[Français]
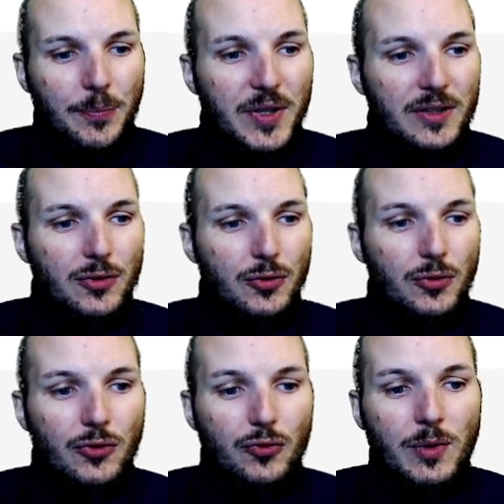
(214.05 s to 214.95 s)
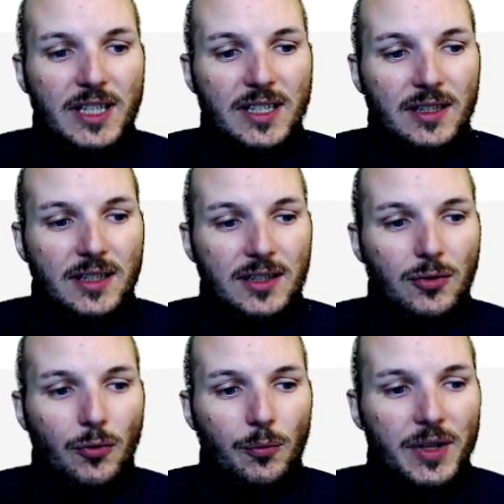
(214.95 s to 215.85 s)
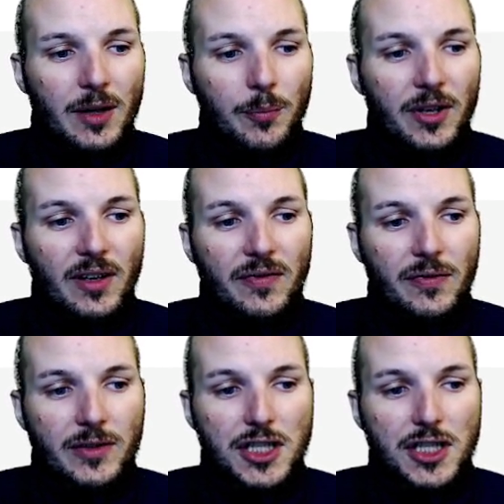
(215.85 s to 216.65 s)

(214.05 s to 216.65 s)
parce que Zubac et Harid ont bien perf,